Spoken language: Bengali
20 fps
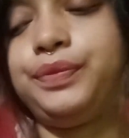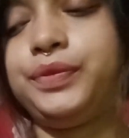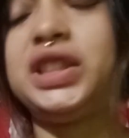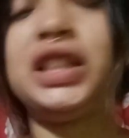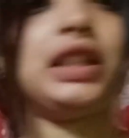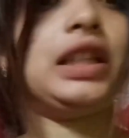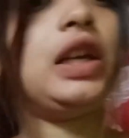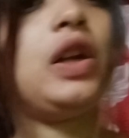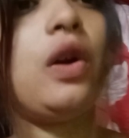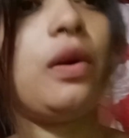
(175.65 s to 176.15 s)

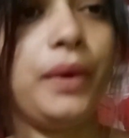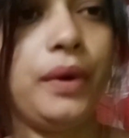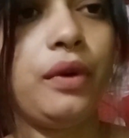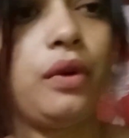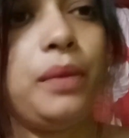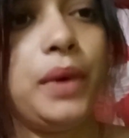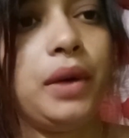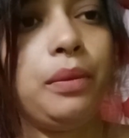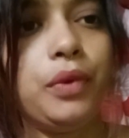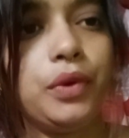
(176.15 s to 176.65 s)
যেতেই হবে
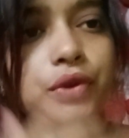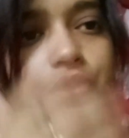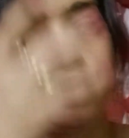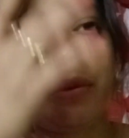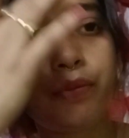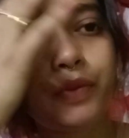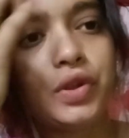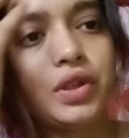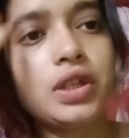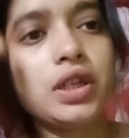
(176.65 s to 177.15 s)
ওরকম একটা
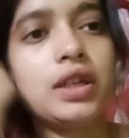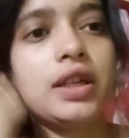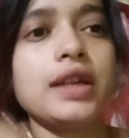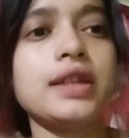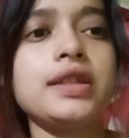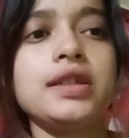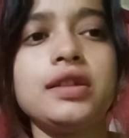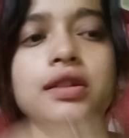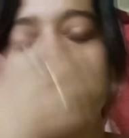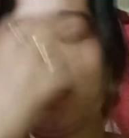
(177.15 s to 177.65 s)
পজিশানে
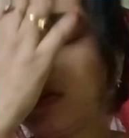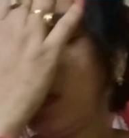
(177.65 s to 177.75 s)
আছি